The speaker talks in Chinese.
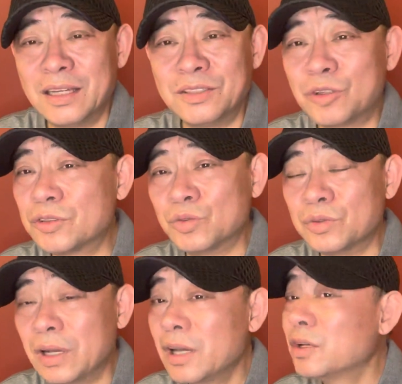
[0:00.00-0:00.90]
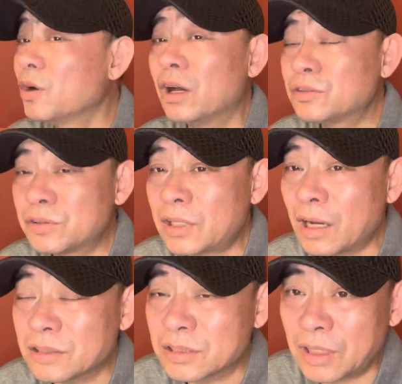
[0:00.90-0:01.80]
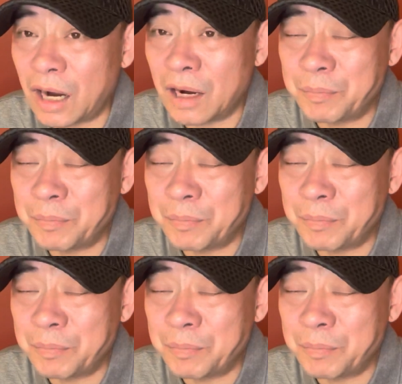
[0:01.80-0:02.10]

你说中国当时啊，